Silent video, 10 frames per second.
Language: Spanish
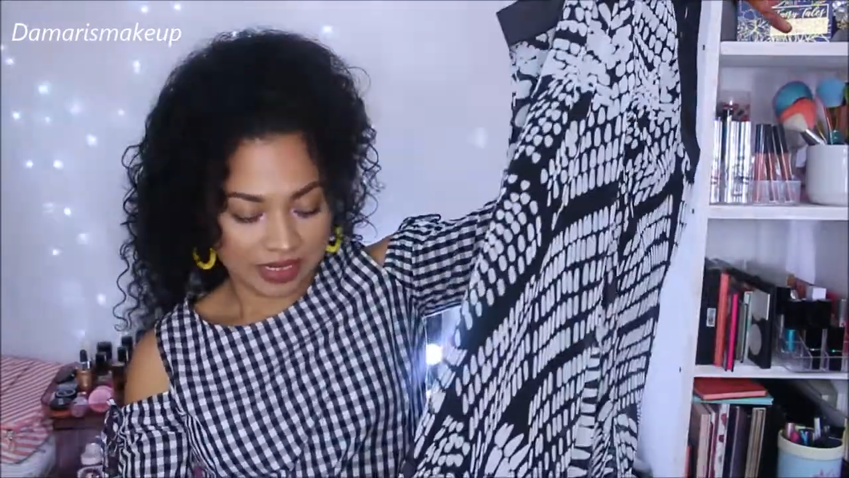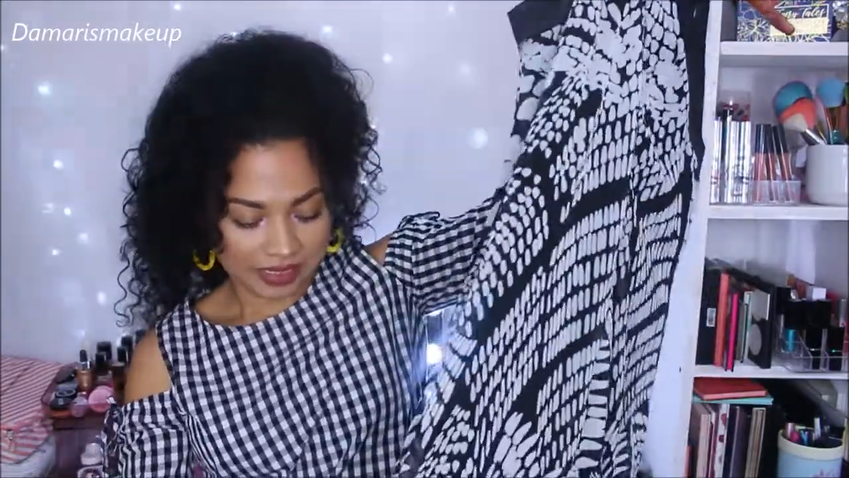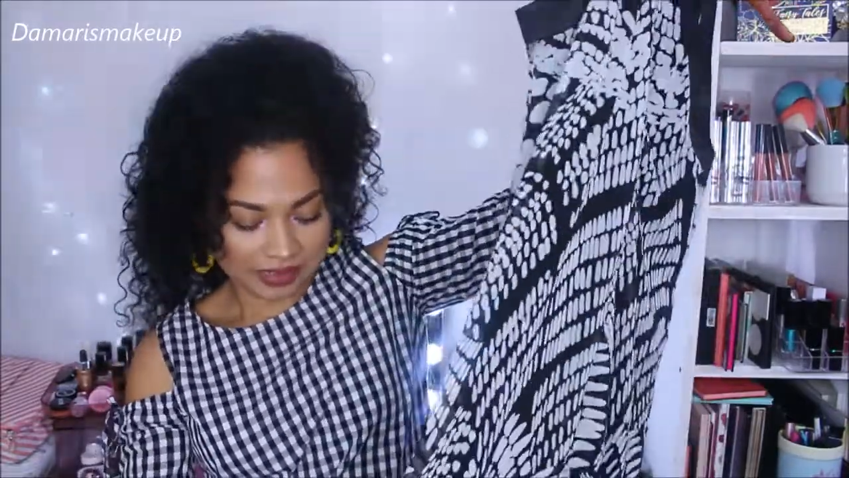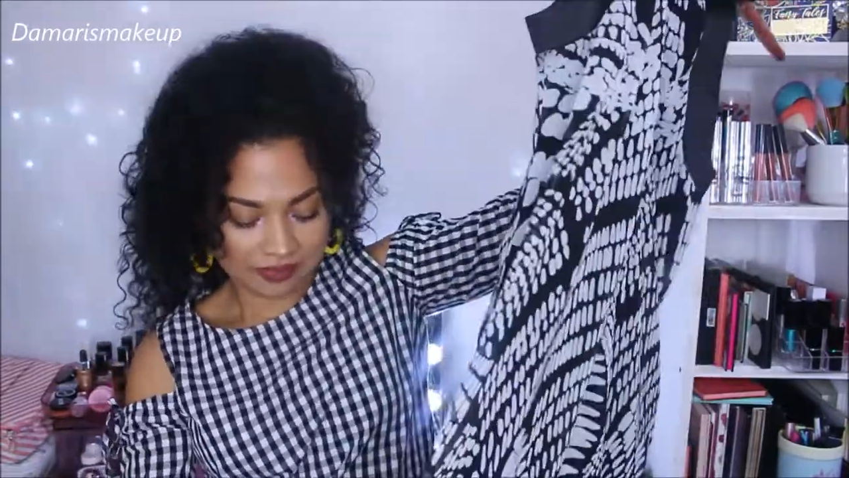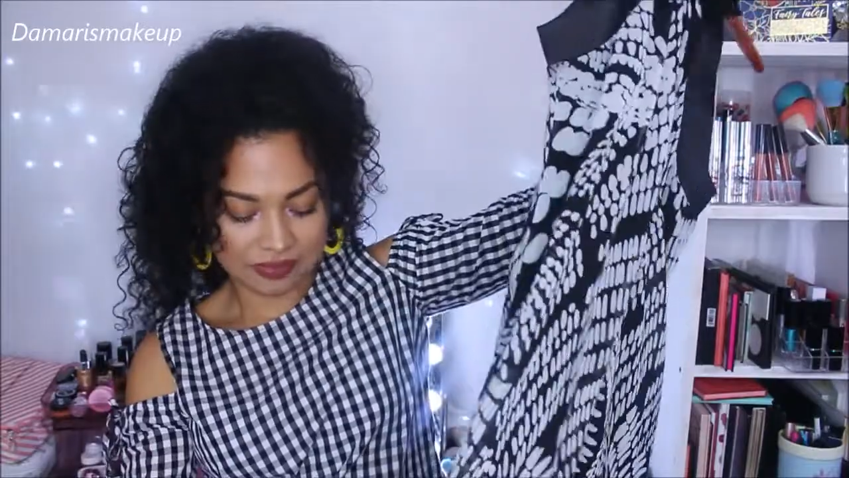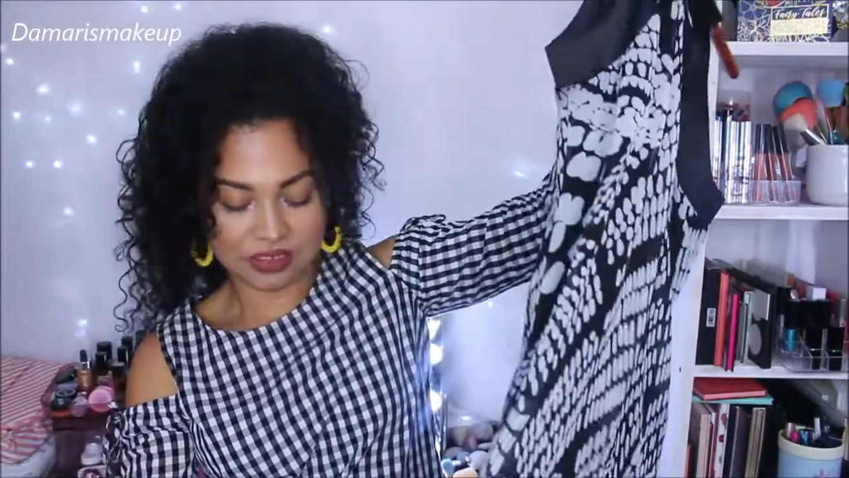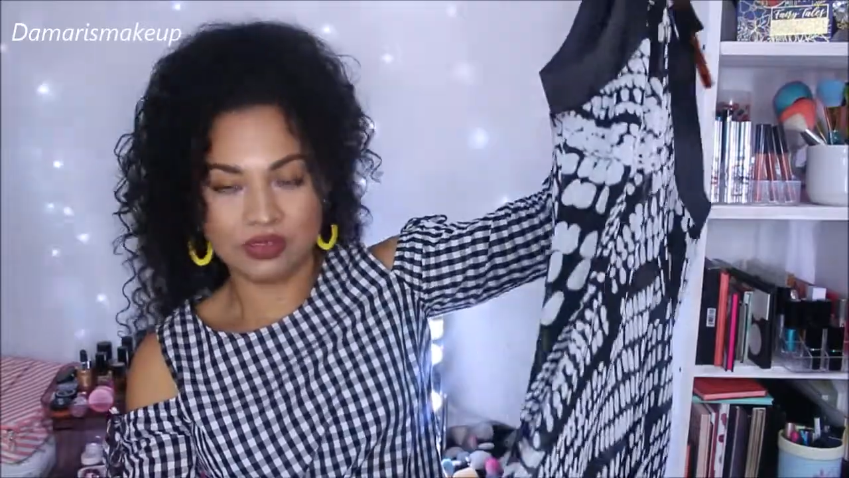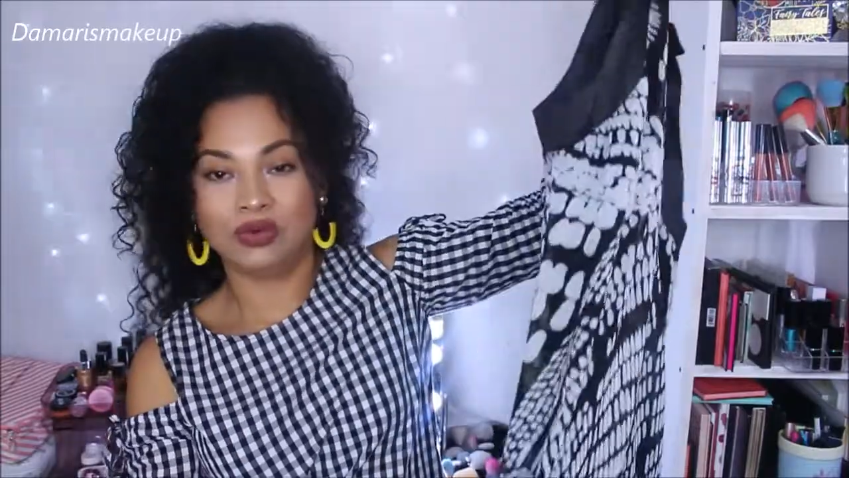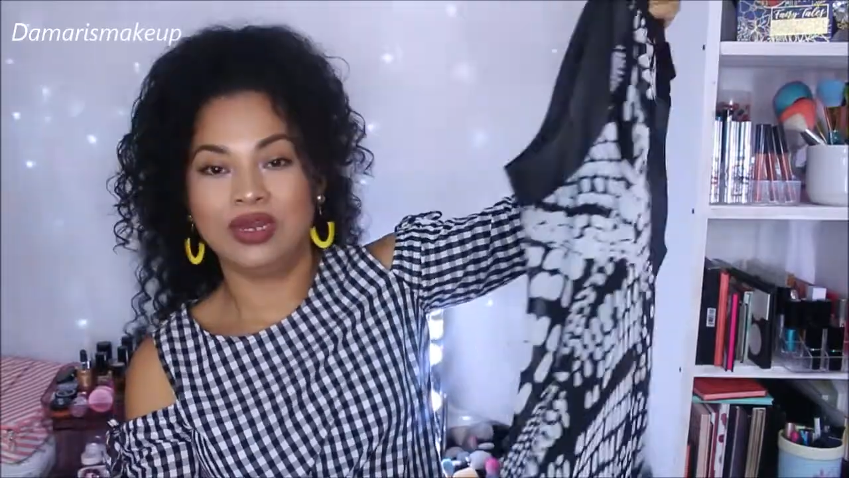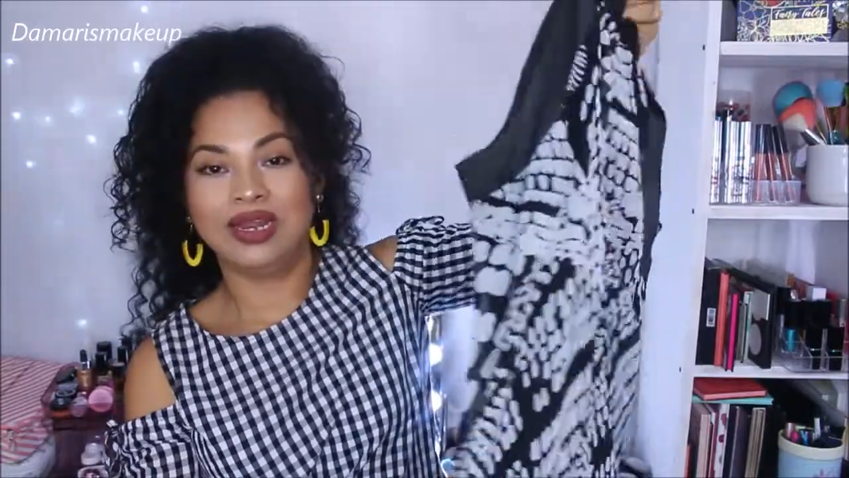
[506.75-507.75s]
Este
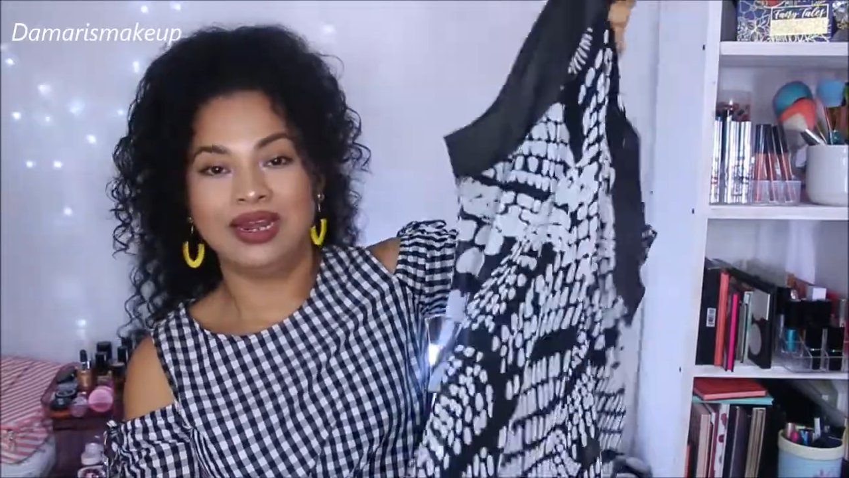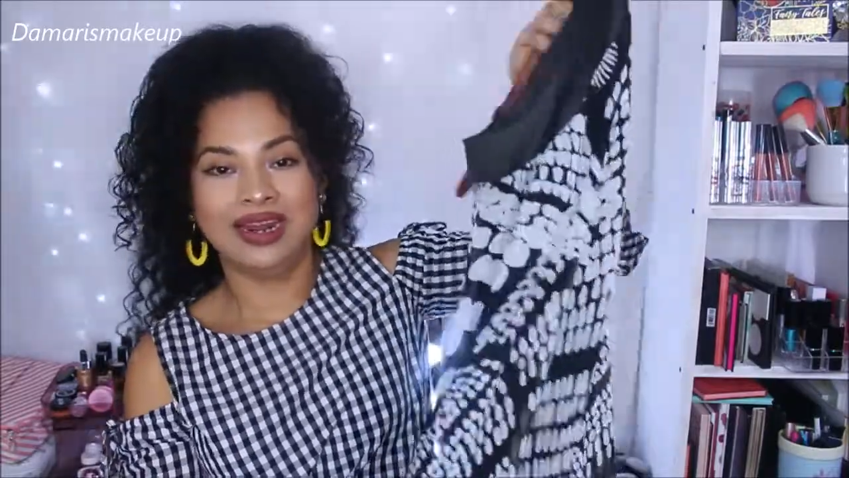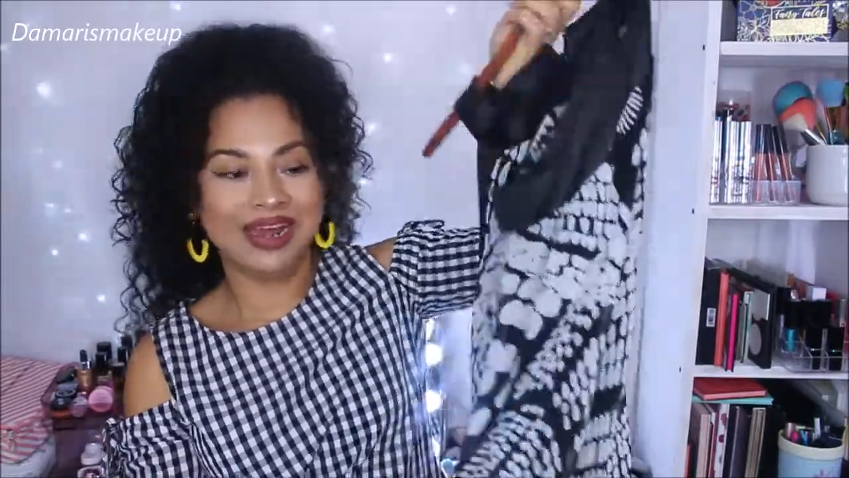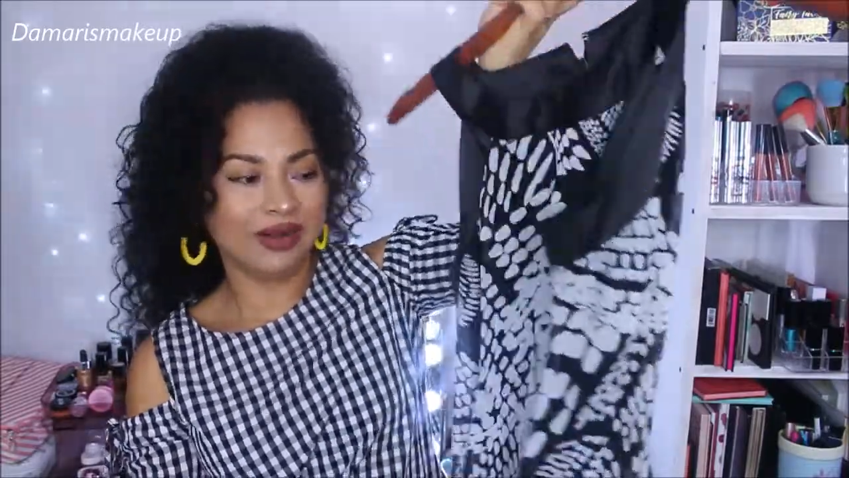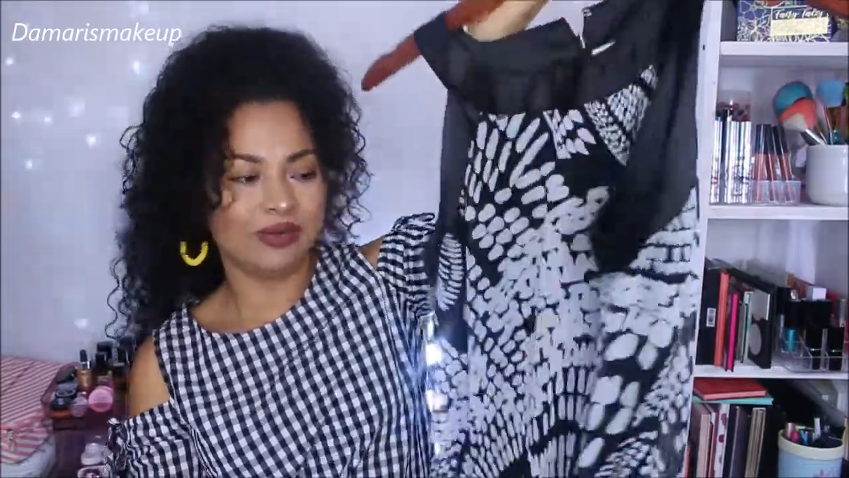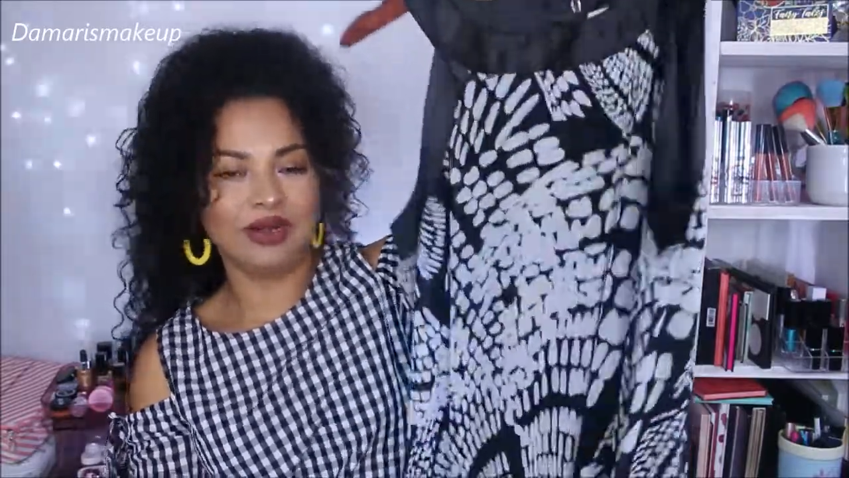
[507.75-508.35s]
vestido es largo,